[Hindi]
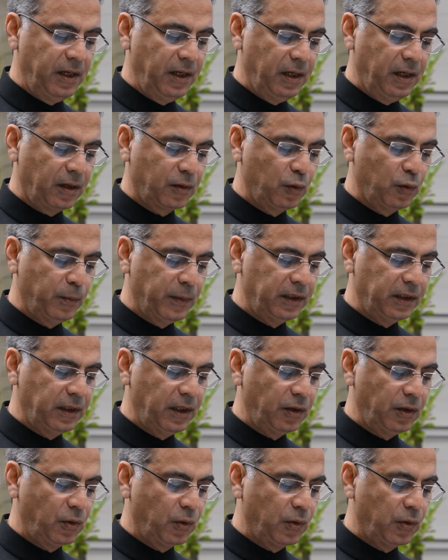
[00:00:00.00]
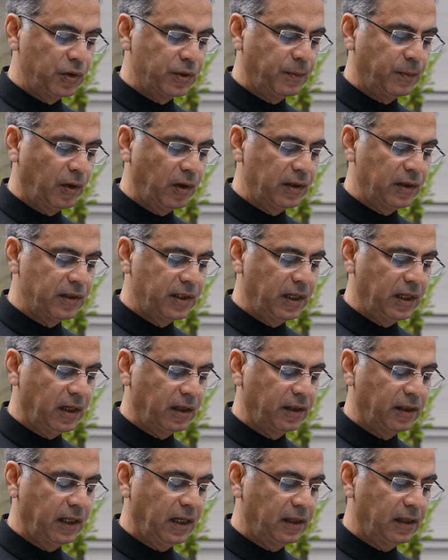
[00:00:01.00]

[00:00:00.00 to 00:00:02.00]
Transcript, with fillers: हकूमत ने ठोस पॉलिसियाँ अख्तियार